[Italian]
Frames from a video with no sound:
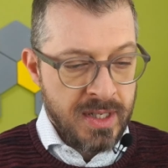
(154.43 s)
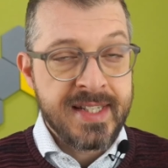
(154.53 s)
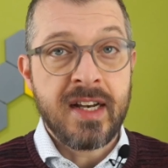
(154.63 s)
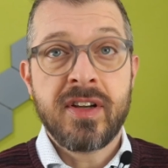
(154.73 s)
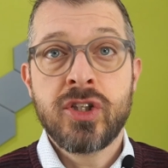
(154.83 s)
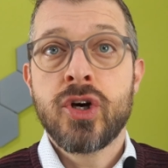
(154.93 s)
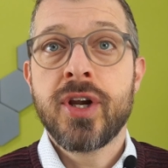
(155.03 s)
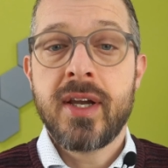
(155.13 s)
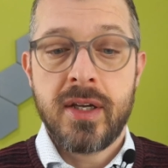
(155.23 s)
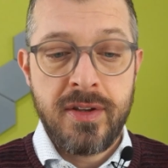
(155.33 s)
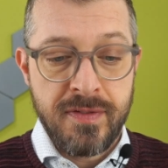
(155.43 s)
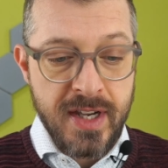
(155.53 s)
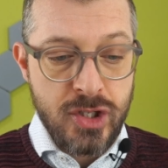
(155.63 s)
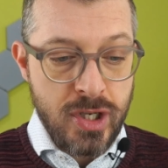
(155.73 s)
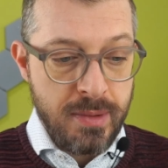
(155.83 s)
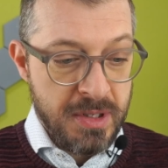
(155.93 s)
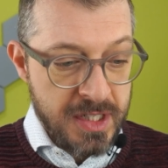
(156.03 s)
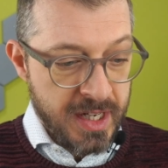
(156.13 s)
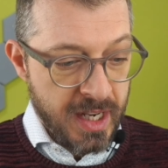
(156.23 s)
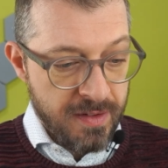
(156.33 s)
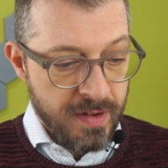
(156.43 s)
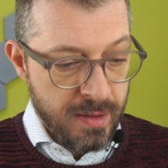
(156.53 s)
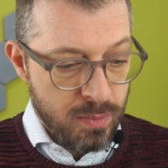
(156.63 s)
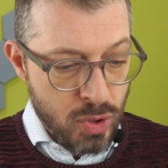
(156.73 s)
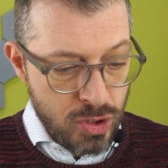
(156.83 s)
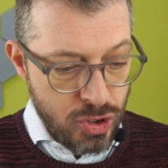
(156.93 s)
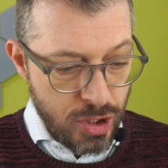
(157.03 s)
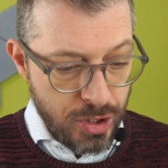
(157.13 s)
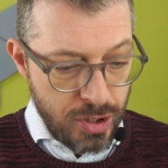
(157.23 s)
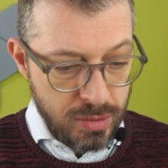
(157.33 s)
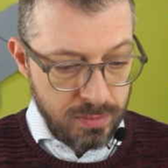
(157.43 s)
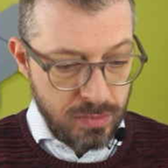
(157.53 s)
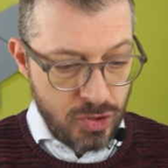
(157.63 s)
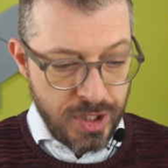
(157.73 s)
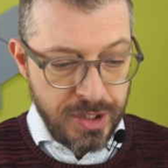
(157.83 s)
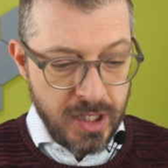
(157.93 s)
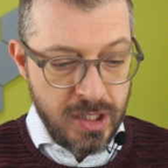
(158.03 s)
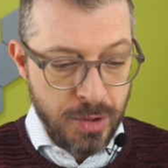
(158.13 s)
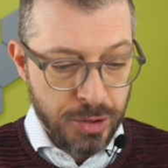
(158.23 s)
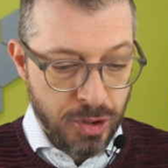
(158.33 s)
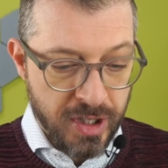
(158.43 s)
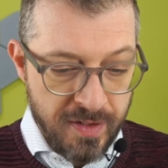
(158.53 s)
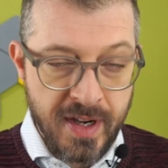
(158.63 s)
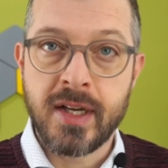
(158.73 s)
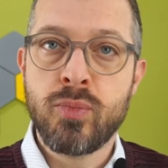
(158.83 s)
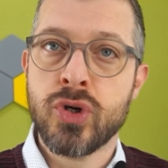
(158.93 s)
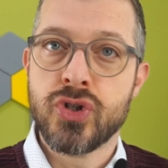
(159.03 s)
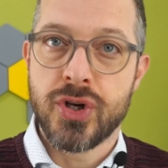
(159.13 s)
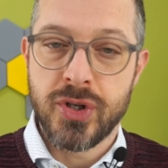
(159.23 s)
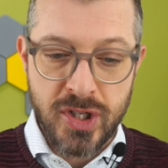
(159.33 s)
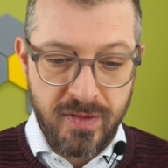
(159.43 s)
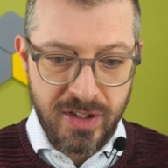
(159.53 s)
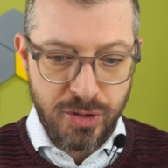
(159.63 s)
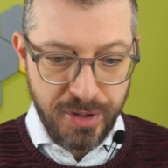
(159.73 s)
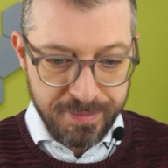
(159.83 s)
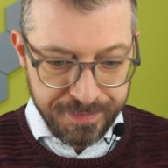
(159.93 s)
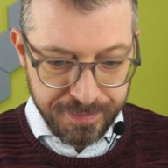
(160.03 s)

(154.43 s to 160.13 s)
Salvatore invece mi scrive Buongiorno, gentilissimo dottor Cavagna. Buongiorno Salvatore.